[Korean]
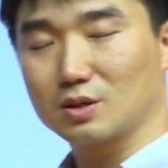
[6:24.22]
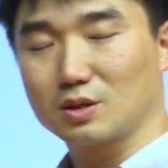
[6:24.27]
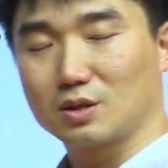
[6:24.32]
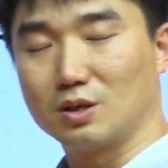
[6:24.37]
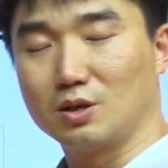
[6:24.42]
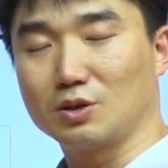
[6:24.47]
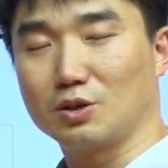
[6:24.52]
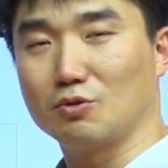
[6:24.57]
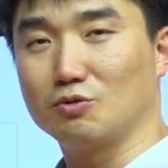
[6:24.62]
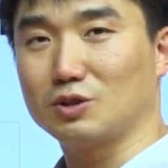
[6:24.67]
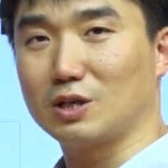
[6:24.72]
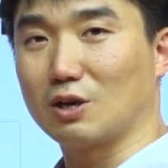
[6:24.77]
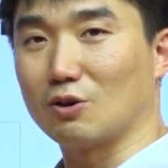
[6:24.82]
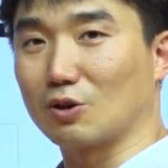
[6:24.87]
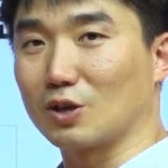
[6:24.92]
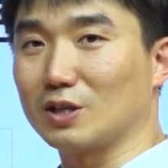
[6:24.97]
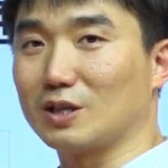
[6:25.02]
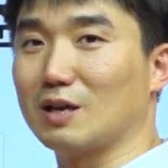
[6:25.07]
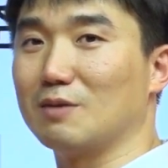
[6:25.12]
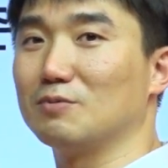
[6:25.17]
그런 경우 잘
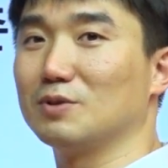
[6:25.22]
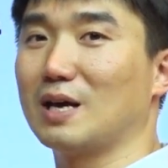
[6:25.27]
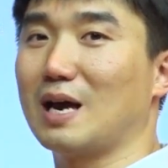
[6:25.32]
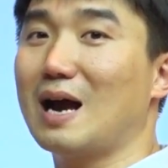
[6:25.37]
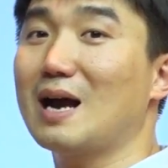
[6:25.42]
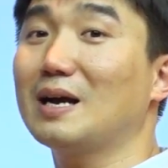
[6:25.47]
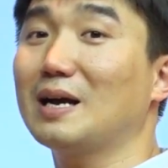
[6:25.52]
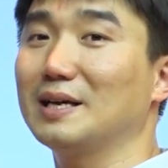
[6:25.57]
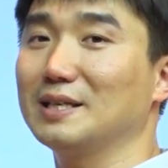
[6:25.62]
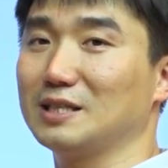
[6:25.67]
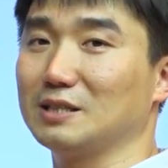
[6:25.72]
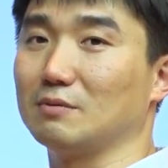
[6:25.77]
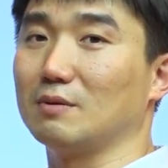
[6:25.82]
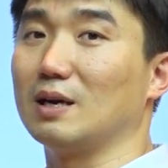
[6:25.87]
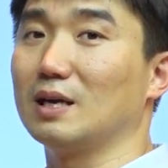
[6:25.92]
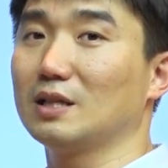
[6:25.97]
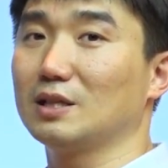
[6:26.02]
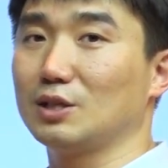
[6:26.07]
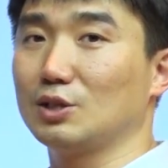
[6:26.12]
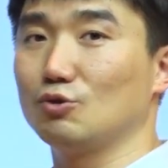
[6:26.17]
없기 때문에
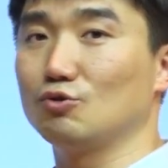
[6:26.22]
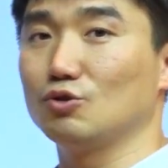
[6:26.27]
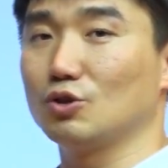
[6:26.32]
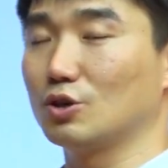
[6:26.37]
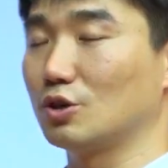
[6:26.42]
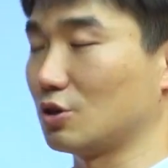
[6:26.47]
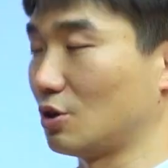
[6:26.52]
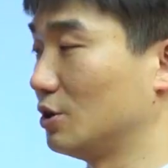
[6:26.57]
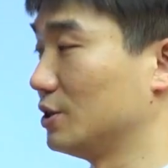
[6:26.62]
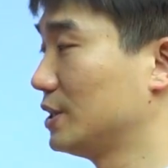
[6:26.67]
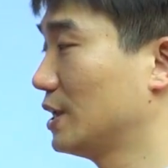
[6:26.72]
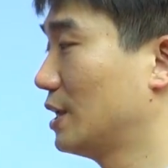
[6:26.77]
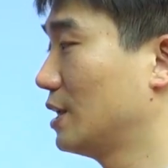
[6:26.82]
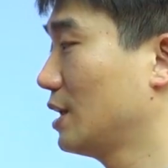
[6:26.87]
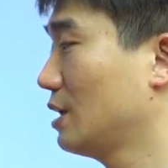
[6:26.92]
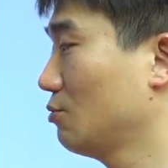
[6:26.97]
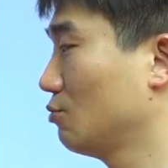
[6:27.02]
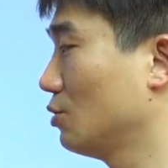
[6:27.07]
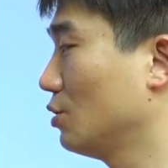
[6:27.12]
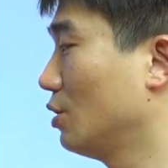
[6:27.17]
1칸씩만 띄우는 걸
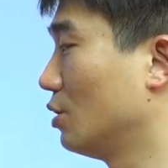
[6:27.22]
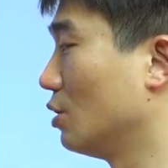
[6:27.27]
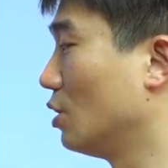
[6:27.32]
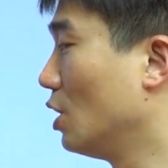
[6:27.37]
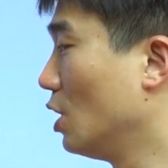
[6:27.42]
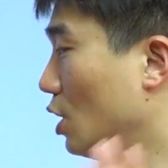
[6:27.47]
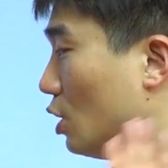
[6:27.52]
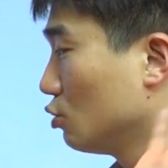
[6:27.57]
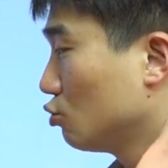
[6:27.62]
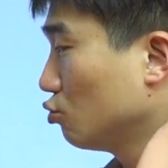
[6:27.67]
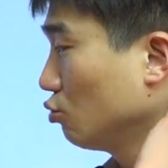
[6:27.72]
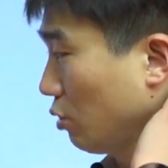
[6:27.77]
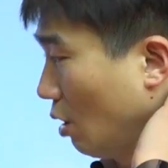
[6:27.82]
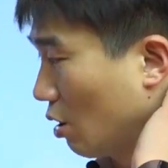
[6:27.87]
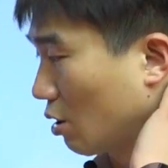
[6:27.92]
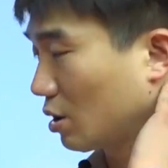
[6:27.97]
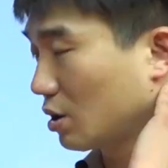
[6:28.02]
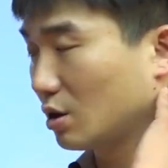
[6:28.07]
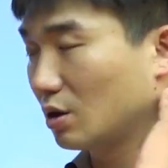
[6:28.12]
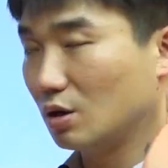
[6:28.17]
권장을 하고요.
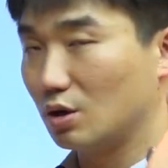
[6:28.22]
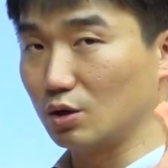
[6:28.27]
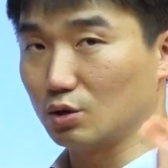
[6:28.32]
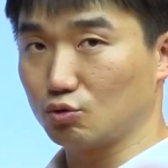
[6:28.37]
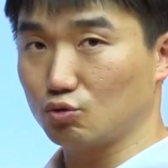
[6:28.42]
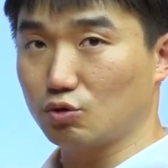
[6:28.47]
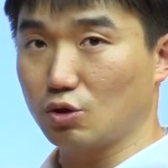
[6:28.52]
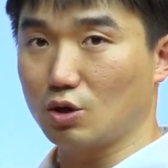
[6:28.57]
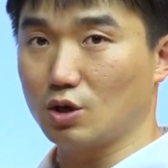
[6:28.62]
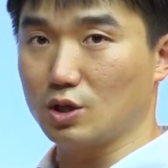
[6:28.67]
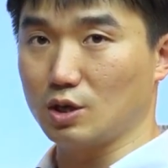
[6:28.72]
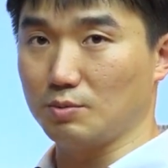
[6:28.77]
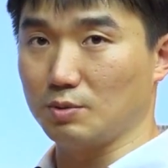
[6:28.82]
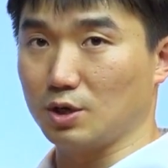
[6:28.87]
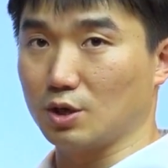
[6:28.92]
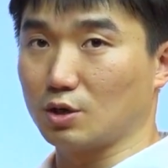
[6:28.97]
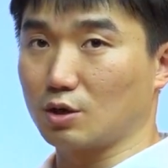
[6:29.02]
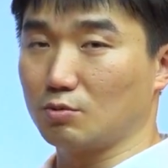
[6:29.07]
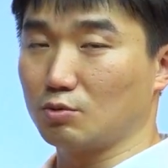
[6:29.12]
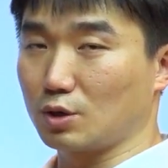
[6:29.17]
주석, 주석은
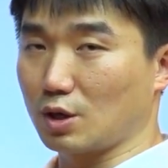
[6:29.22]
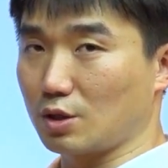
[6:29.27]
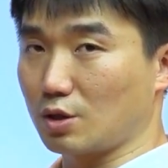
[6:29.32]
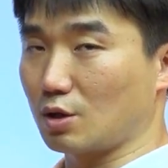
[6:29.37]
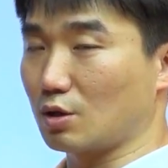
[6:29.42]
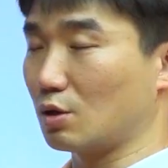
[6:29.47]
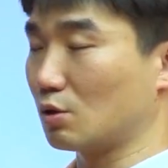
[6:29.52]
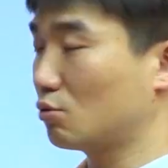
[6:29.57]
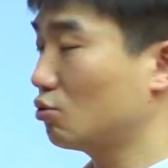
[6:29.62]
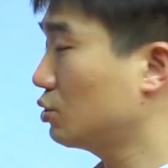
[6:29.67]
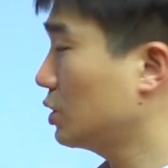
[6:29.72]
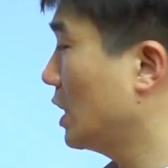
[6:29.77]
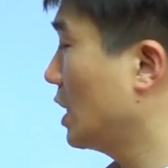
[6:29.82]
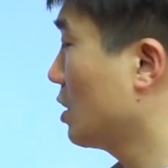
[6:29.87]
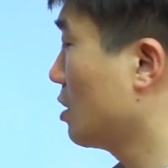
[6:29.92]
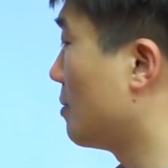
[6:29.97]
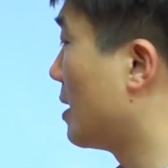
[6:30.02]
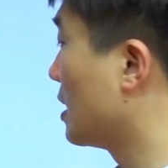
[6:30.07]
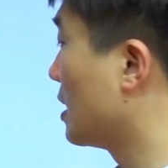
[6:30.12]
이미 여러분께서 숙제에서